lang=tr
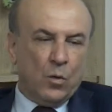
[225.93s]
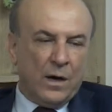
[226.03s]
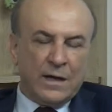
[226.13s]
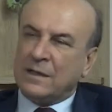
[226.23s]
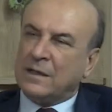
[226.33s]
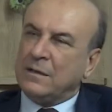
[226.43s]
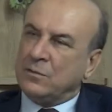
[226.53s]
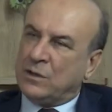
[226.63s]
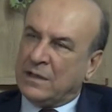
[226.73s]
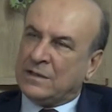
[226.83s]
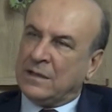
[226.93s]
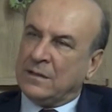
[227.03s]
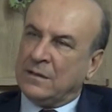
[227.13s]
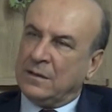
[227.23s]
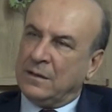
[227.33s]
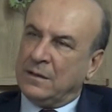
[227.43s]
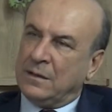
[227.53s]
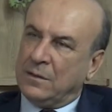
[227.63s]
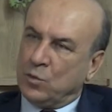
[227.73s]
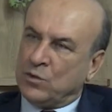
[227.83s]
O aradaki geçen
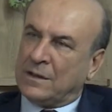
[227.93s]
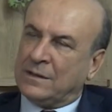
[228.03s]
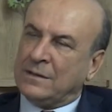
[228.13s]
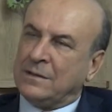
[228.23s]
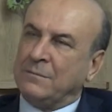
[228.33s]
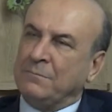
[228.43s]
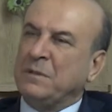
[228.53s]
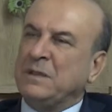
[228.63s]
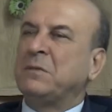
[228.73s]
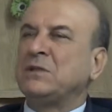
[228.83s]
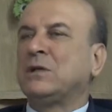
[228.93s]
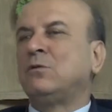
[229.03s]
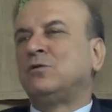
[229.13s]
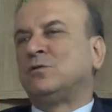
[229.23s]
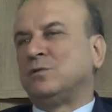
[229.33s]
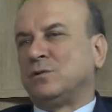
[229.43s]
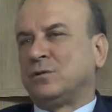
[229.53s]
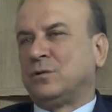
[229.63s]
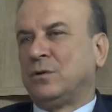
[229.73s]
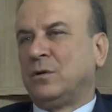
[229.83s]
e, uzaklık bizim başarı
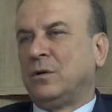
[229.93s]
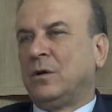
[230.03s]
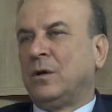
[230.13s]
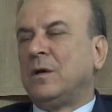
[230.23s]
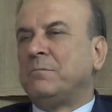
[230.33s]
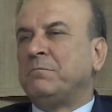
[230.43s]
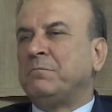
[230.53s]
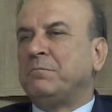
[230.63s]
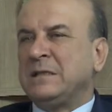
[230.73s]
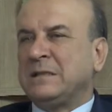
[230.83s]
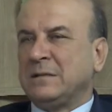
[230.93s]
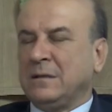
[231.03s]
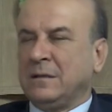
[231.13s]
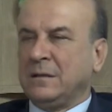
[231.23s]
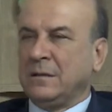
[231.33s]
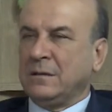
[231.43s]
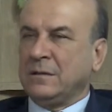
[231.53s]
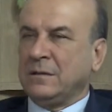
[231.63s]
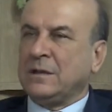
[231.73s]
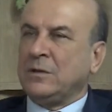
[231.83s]
ölçümüzdür. Biz e,
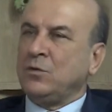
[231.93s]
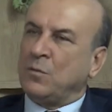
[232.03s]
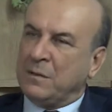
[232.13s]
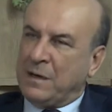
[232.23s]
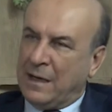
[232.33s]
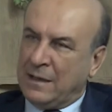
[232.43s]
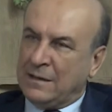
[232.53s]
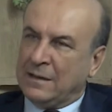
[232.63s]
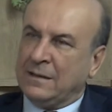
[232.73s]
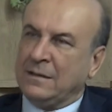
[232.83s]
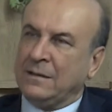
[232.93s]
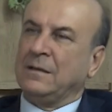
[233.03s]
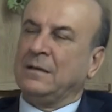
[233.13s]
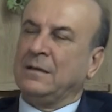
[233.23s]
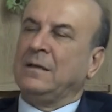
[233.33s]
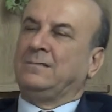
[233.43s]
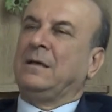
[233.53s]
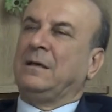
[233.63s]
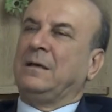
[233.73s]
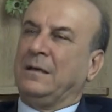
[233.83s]
işte 111 mahalledeki
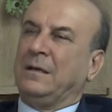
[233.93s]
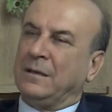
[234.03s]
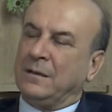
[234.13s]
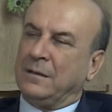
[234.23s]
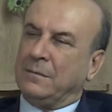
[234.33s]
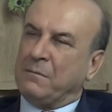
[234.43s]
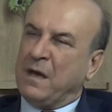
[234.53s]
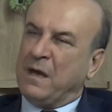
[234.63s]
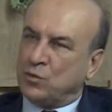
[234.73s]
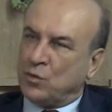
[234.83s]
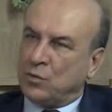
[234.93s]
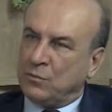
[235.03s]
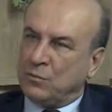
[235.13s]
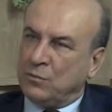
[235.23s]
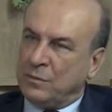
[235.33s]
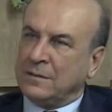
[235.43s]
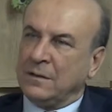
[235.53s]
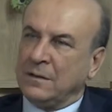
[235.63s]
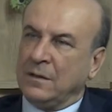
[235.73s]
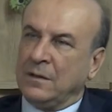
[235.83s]
e, mevcut durum
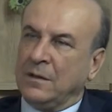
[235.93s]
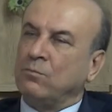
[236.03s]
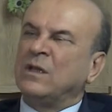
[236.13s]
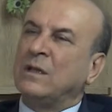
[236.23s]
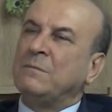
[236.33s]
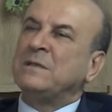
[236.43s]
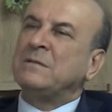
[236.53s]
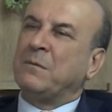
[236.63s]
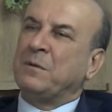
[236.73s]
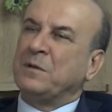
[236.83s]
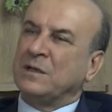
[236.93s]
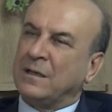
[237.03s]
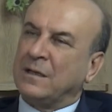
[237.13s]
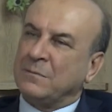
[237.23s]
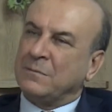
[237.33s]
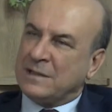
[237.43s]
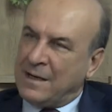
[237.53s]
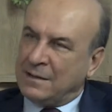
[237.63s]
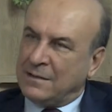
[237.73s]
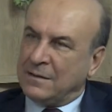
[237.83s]
nedir? burada bizim yapacaklarımız
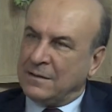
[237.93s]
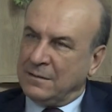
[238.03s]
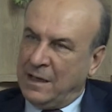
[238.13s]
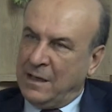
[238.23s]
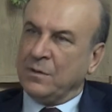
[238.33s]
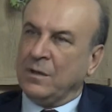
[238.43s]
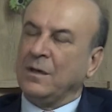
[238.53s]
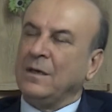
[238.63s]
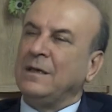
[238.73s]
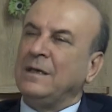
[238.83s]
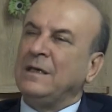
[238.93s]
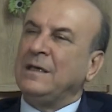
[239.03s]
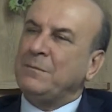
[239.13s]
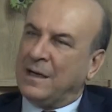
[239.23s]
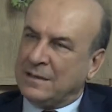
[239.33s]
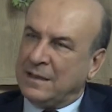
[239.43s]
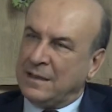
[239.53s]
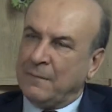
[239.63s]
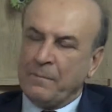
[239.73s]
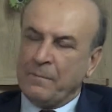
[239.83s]
nelerdir deyip iyi bir
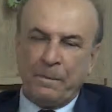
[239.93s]
analizle